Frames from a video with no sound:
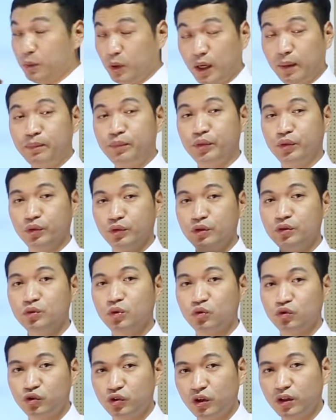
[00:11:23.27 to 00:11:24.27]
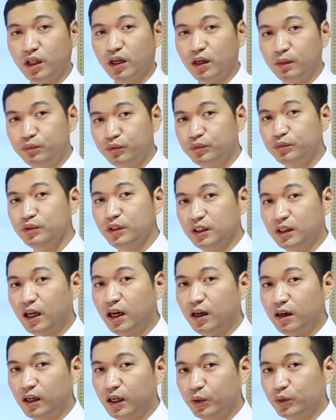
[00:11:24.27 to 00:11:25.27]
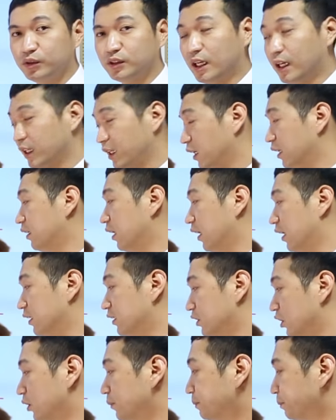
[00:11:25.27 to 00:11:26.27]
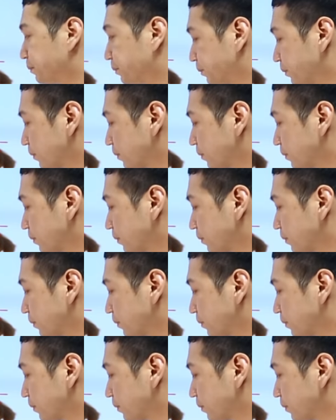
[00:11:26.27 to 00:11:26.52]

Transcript: 뭐 앞으로는 좀 줄여나갈 부분이다라고 상의가 되겠죠.